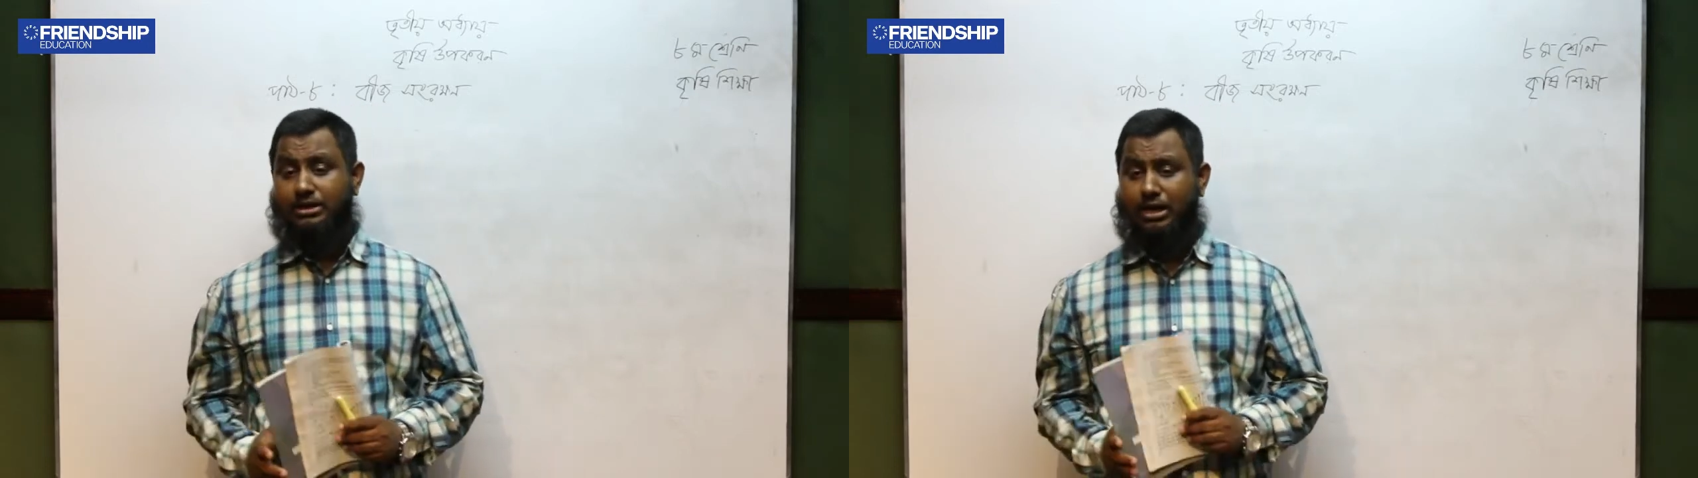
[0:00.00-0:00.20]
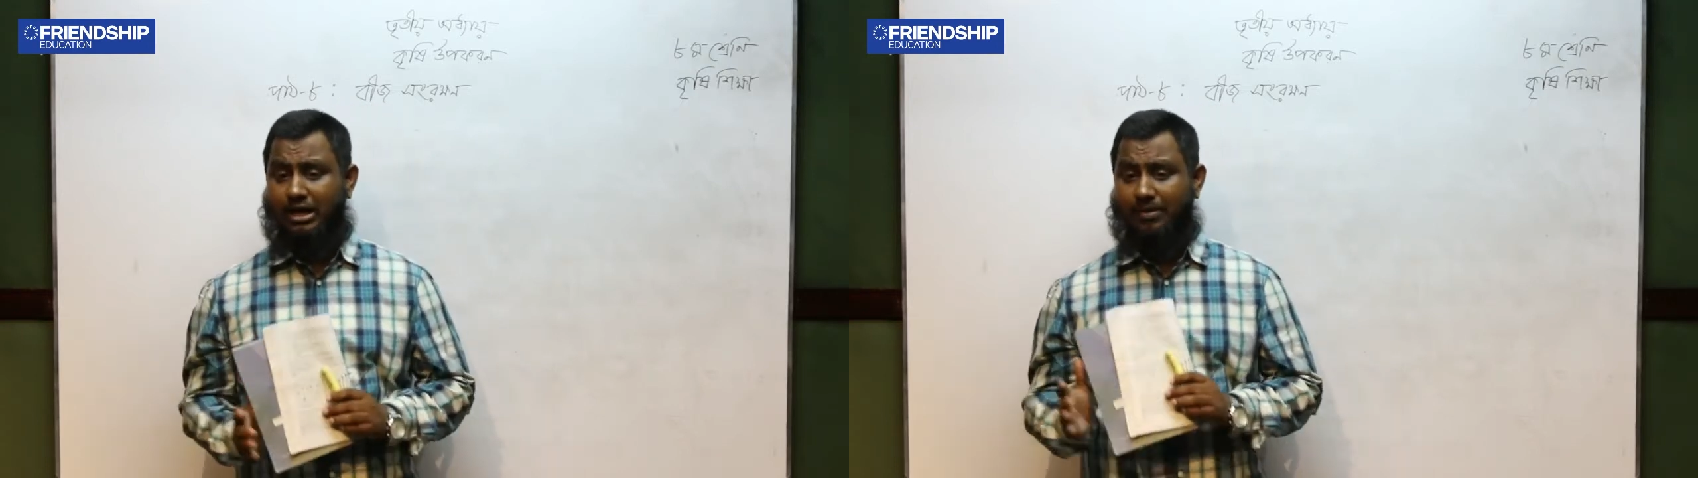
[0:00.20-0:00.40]

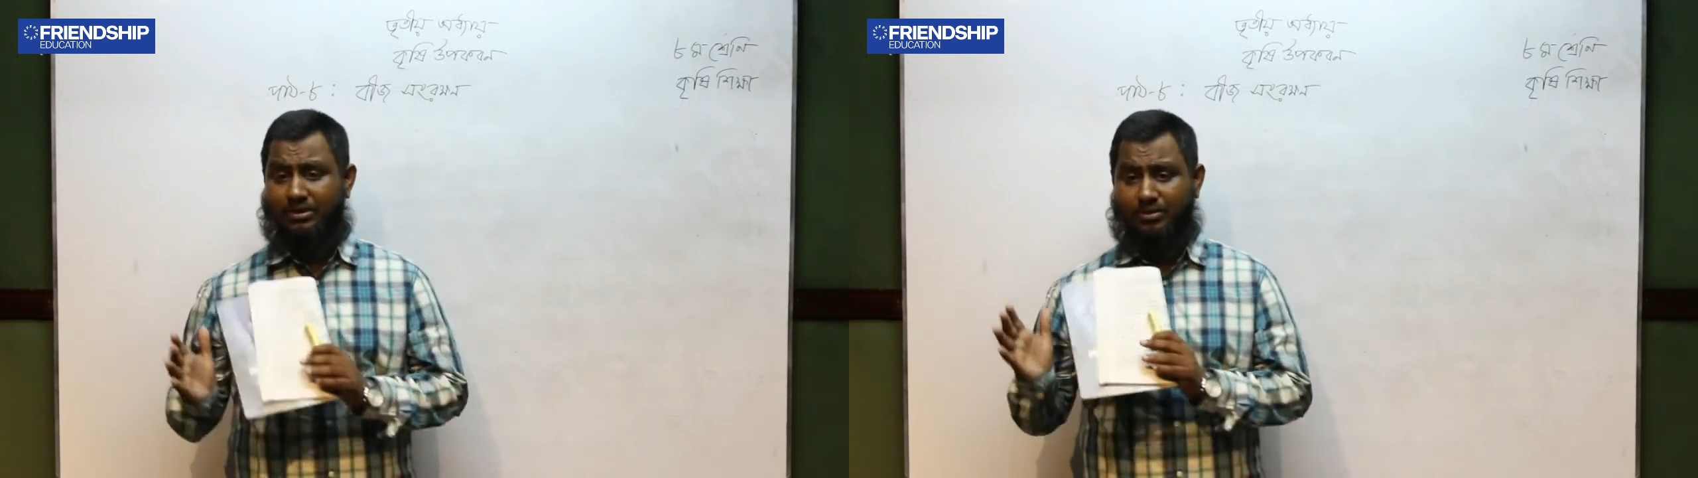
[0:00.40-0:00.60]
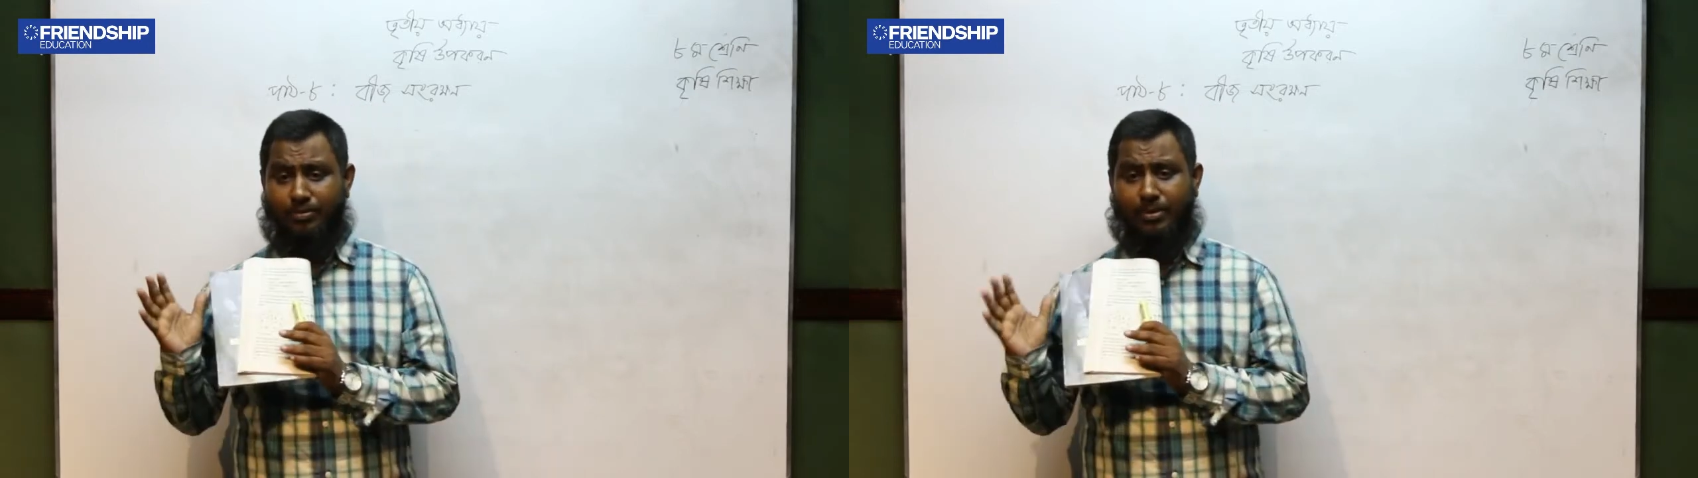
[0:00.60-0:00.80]
তাহলে আমরা
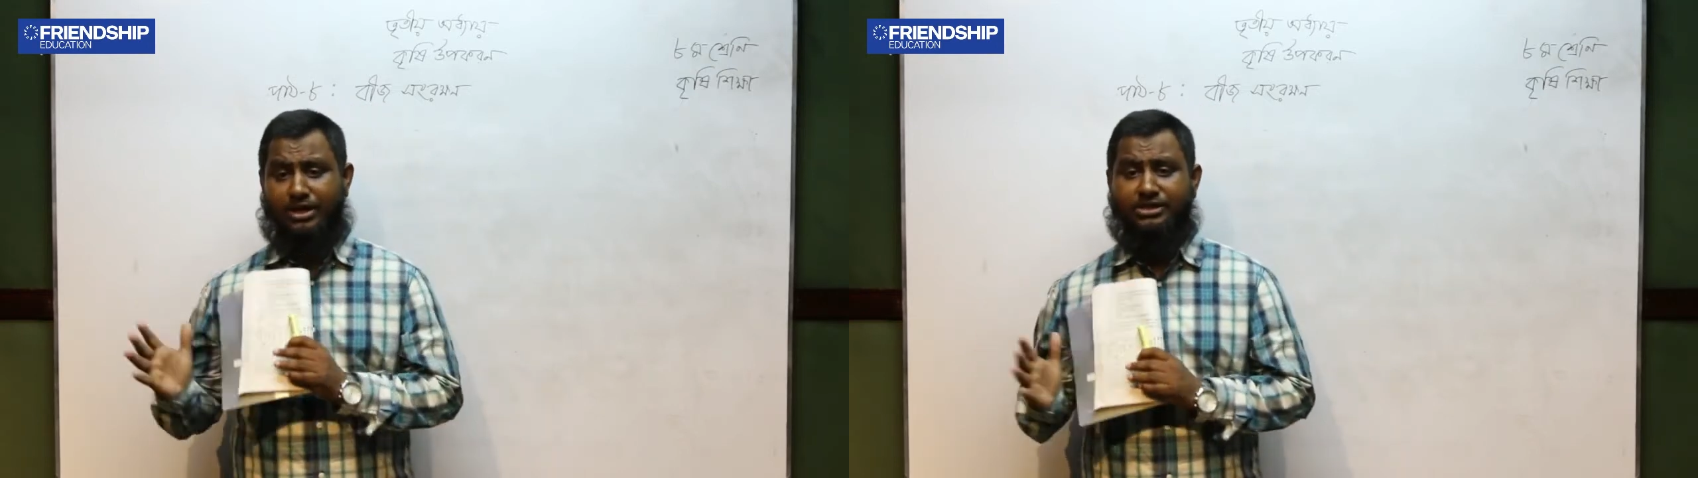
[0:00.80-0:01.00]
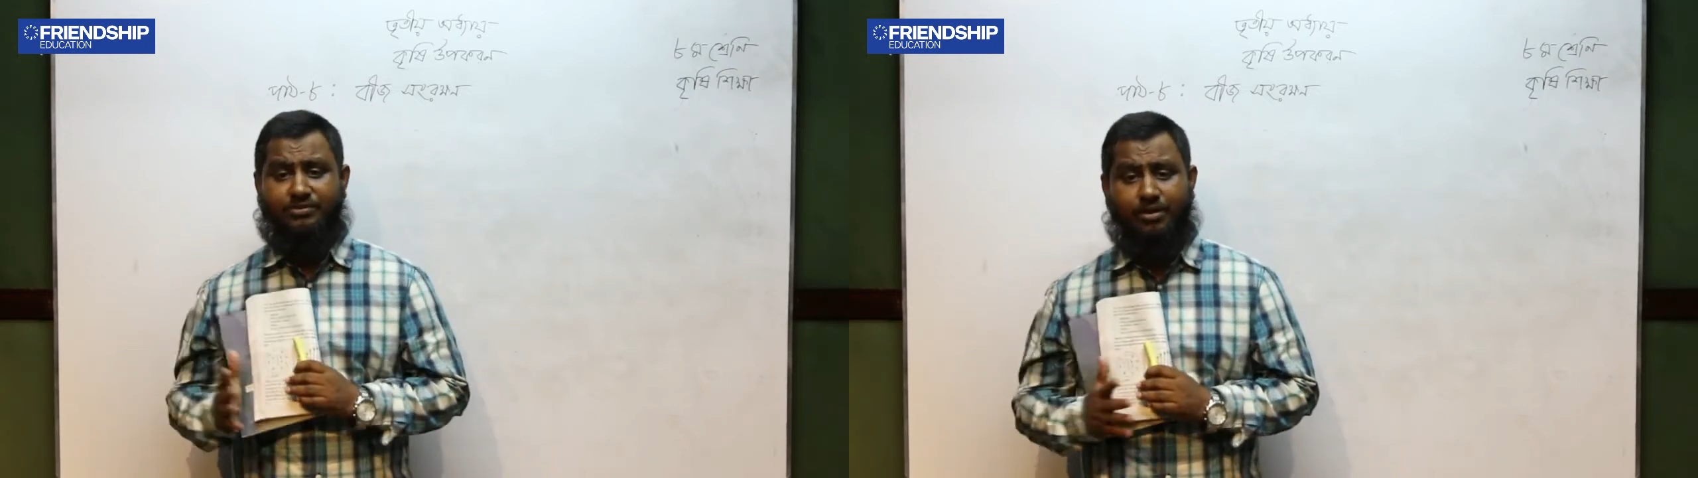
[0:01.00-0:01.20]
যেমন
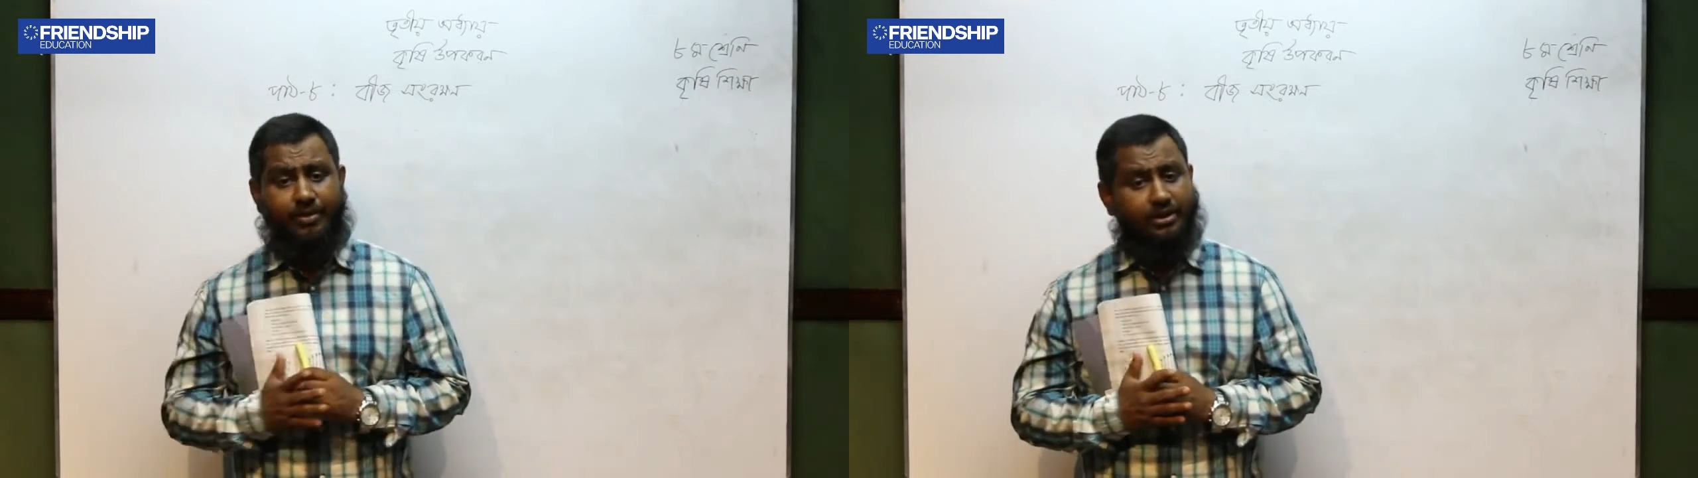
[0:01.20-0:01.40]
বাণিজ্যিকভাবে